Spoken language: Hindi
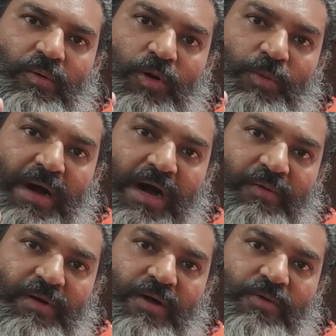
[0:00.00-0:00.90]
और
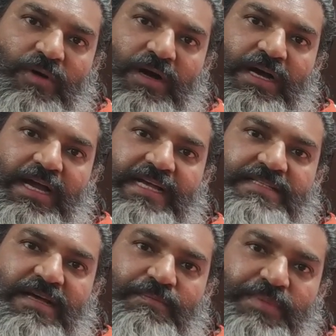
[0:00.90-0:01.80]
भावनाओं का
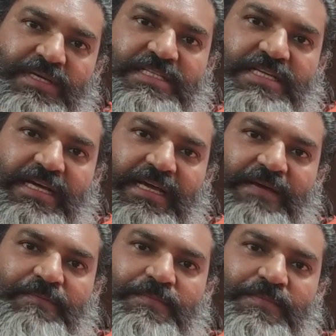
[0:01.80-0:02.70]
ऐसा बीज है